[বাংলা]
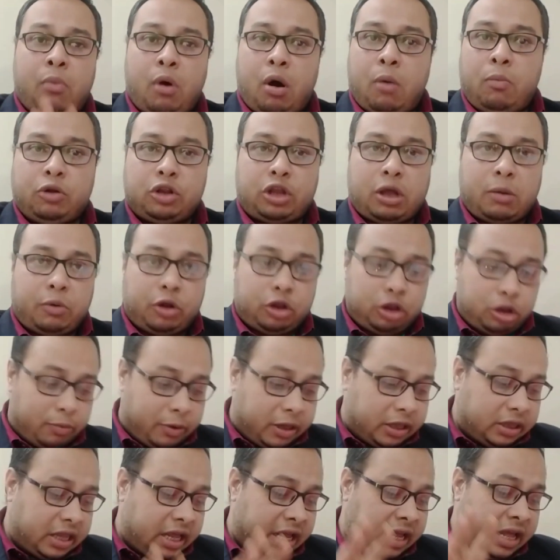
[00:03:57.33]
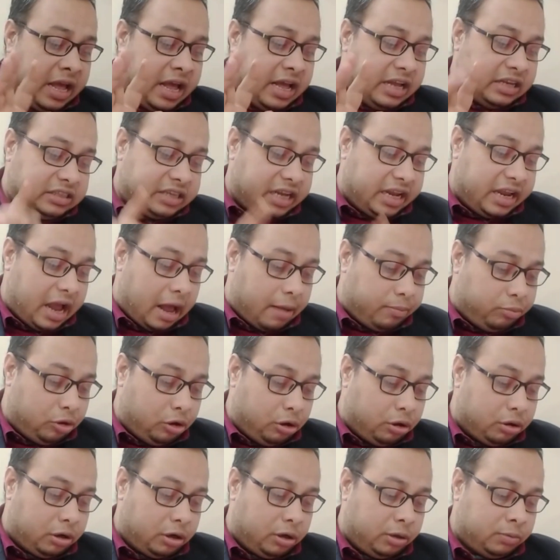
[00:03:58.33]
মমতা বন্দ্যোপাধ্যায় সেই
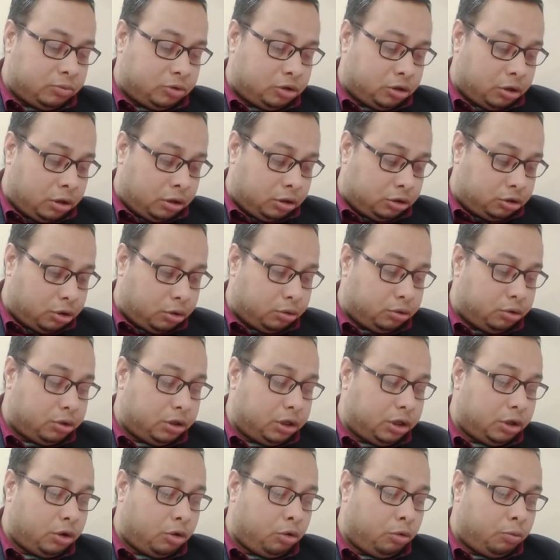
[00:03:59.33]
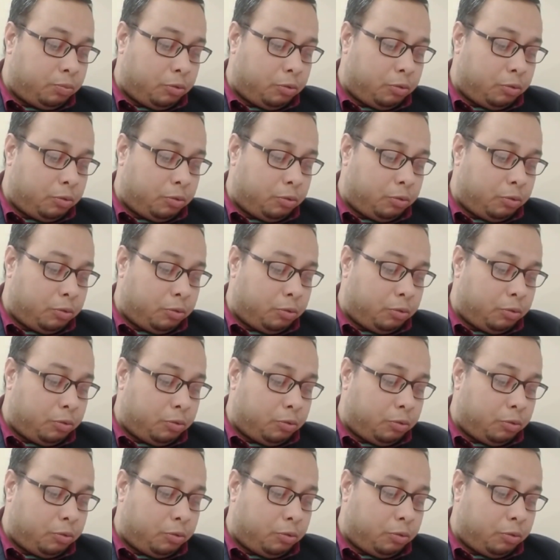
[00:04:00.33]
আব্দুল করিম চৌধুরী